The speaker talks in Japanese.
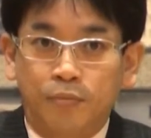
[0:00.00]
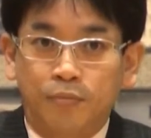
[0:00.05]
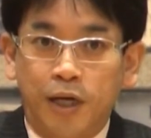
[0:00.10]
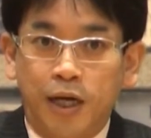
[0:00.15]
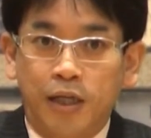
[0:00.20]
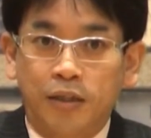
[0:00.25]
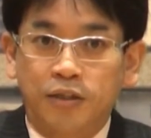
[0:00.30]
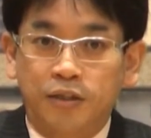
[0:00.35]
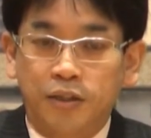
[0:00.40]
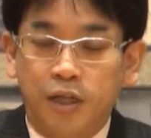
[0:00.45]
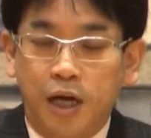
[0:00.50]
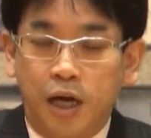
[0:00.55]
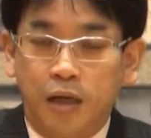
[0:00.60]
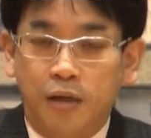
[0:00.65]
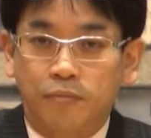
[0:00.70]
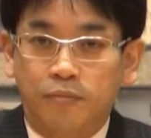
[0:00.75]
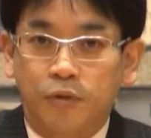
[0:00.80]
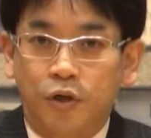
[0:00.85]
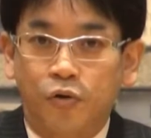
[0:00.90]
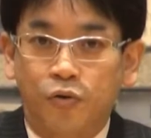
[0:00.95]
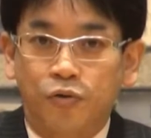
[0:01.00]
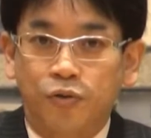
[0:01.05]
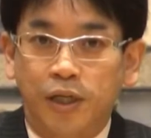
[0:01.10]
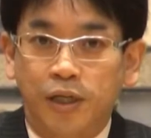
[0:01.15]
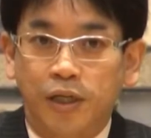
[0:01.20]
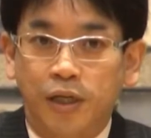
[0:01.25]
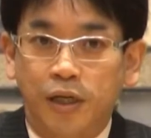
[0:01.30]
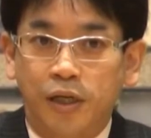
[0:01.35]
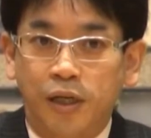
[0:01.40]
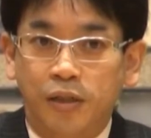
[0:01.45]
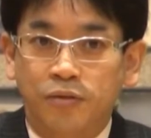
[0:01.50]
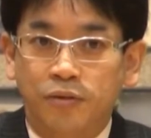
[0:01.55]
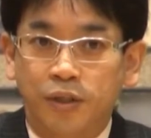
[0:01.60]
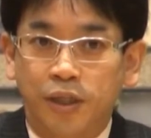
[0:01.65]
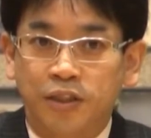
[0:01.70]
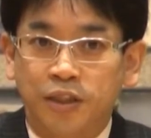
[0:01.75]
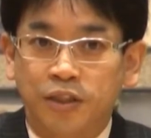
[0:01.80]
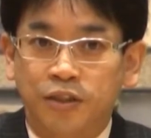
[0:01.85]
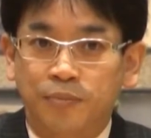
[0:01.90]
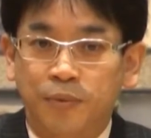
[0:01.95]
プラッツが国内価格の
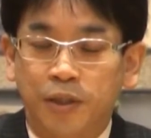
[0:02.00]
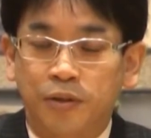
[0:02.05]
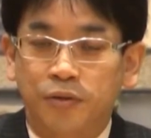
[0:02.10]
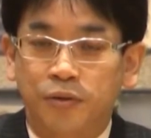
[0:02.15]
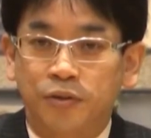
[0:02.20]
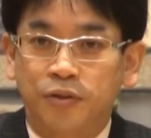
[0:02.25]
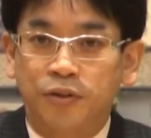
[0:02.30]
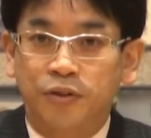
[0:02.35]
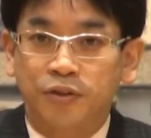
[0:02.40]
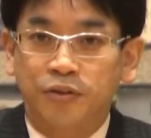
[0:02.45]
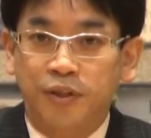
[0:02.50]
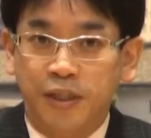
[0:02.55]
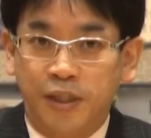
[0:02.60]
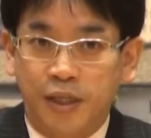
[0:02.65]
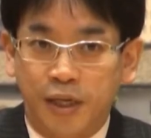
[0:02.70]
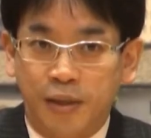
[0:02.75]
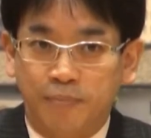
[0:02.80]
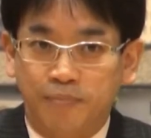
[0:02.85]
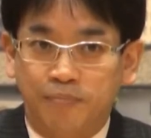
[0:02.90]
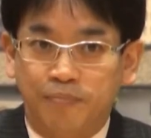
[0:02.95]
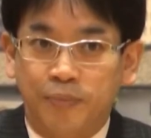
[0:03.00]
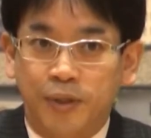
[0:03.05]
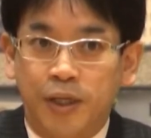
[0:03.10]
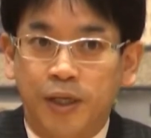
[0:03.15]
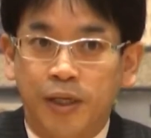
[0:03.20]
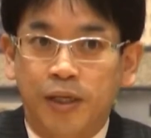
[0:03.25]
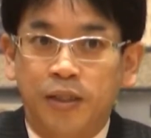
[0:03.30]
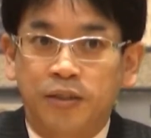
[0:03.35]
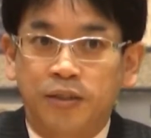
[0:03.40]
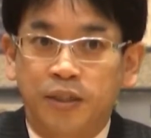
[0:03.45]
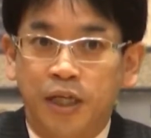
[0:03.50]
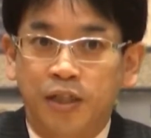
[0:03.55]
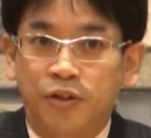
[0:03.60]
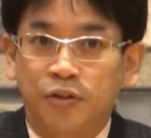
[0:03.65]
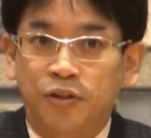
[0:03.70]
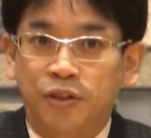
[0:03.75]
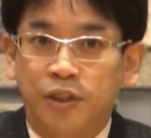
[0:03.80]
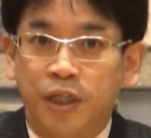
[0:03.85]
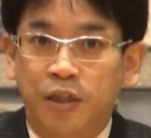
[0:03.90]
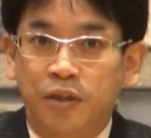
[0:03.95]
アセスメントをする上で採
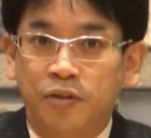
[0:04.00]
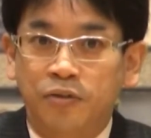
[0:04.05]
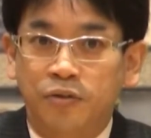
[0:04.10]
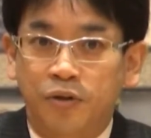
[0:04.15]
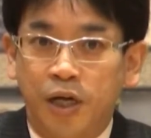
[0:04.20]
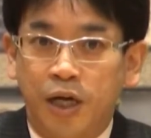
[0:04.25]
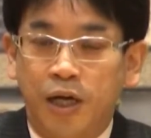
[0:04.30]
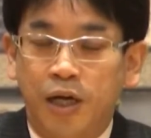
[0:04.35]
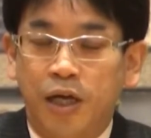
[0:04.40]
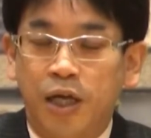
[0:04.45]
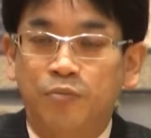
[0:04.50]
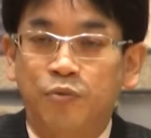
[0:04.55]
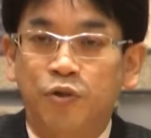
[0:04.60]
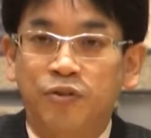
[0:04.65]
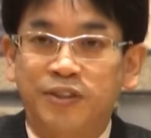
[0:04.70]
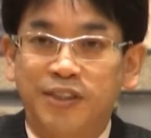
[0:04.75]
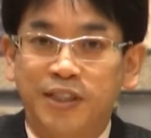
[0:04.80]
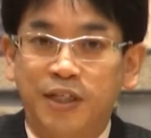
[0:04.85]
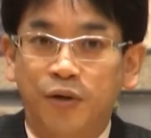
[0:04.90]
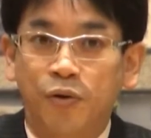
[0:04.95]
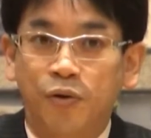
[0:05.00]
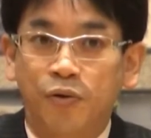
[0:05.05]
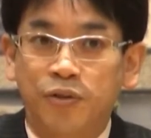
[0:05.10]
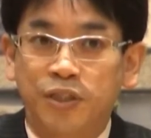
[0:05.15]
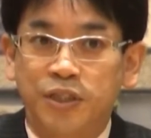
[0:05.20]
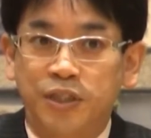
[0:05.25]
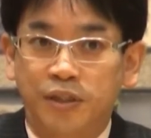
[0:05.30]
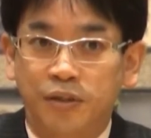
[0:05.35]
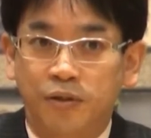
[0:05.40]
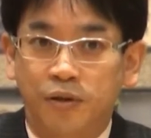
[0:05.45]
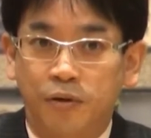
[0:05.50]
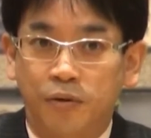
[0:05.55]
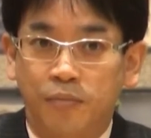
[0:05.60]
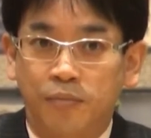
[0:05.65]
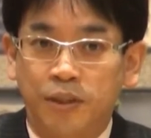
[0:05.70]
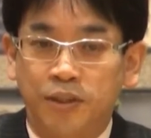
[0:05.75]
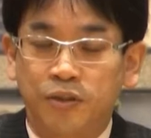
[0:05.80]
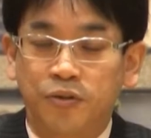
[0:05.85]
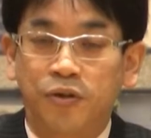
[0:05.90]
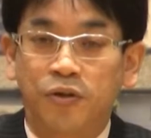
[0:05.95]
用しているのが MOC 方式の
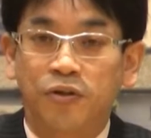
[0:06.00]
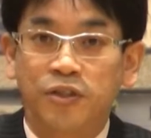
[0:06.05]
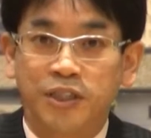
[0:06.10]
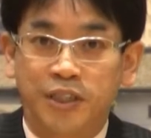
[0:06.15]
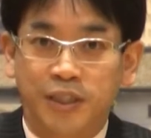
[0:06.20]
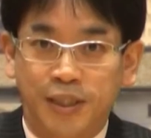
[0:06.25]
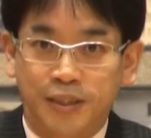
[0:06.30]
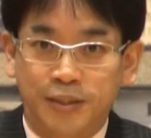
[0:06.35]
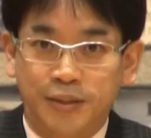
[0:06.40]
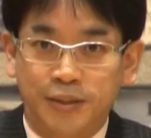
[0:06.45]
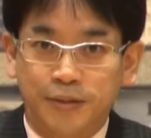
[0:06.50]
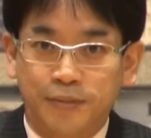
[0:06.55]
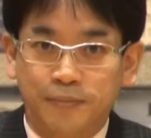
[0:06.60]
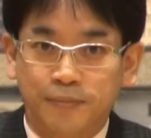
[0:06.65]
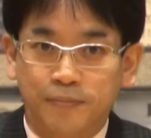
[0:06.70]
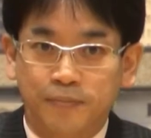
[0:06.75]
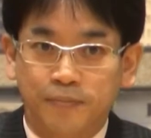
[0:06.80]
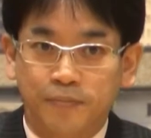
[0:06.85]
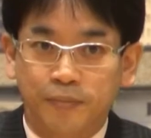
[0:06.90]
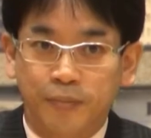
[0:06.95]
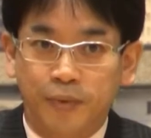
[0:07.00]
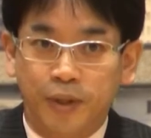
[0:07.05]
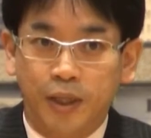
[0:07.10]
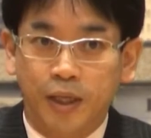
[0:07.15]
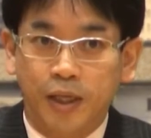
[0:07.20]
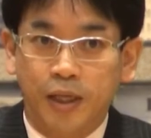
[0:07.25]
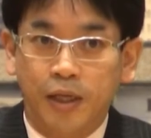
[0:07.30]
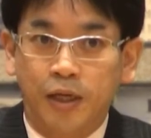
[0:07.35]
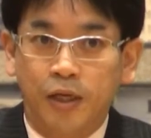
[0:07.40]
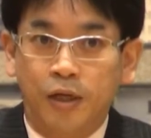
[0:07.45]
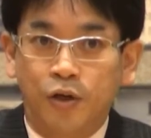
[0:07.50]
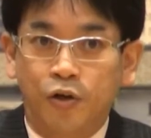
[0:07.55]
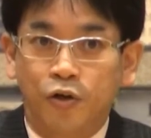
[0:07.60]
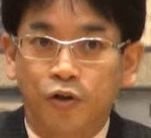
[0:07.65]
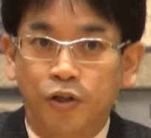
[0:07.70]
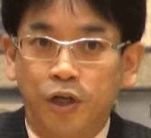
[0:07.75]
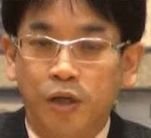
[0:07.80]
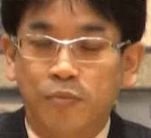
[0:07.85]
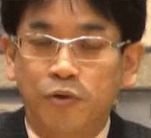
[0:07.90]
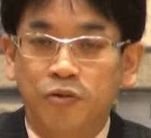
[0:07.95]
メソドロジーですこ
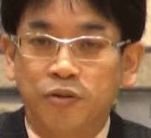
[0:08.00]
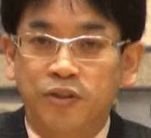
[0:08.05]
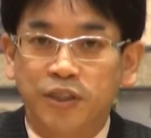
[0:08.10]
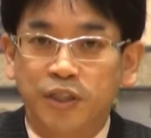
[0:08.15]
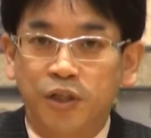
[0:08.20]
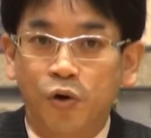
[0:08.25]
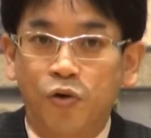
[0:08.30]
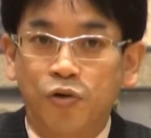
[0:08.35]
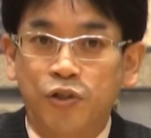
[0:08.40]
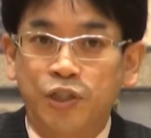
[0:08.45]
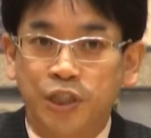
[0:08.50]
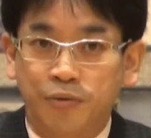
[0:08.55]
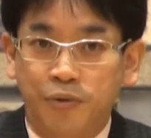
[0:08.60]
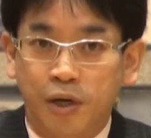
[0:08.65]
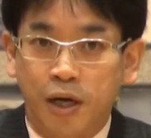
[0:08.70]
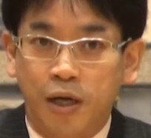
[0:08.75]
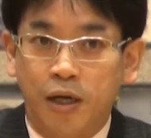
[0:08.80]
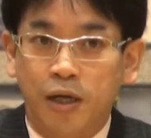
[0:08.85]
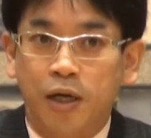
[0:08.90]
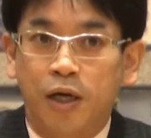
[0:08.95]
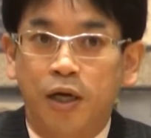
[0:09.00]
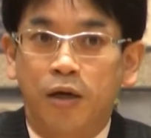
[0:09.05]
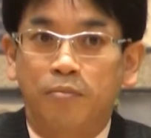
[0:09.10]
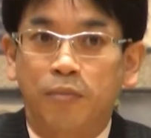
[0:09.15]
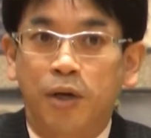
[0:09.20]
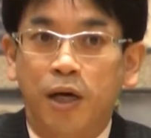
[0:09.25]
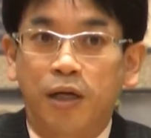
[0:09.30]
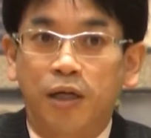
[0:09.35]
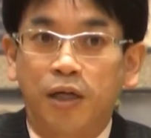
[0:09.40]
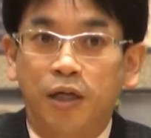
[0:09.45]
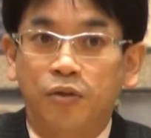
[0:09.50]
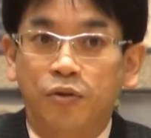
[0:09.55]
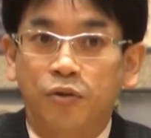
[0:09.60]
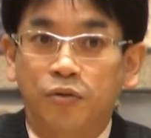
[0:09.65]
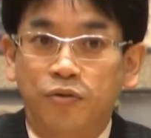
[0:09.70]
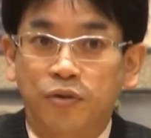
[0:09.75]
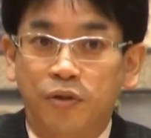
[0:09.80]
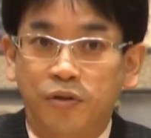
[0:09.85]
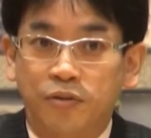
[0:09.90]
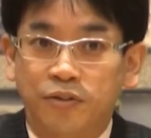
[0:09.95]
の MOC 方式は
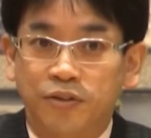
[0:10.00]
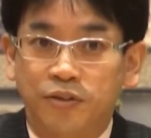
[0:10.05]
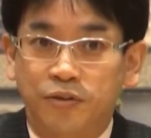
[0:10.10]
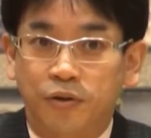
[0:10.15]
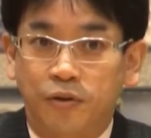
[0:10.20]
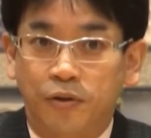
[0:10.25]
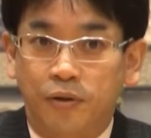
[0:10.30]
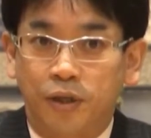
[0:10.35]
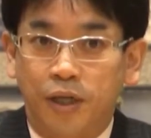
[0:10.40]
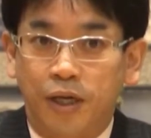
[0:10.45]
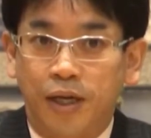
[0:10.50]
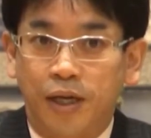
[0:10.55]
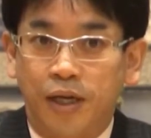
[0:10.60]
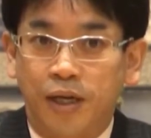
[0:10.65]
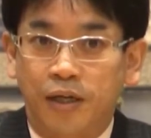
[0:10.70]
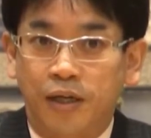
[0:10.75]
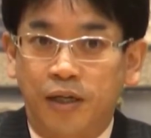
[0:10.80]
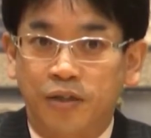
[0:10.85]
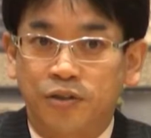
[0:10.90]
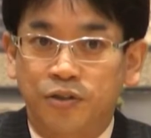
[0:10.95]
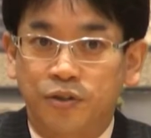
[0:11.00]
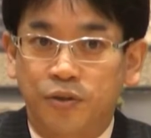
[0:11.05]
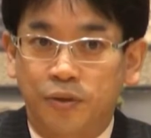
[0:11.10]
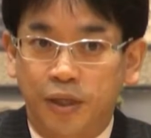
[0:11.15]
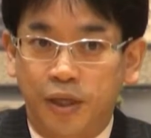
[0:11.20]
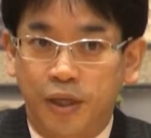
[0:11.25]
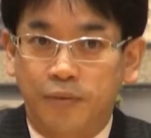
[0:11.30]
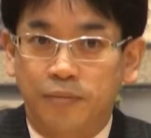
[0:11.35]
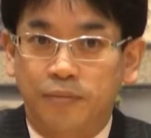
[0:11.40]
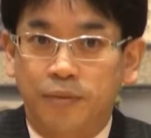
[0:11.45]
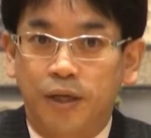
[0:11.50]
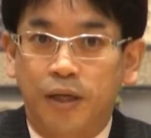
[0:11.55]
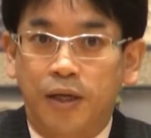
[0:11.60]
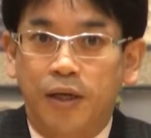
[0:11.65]
マーケット・オン・クローズの、略称で、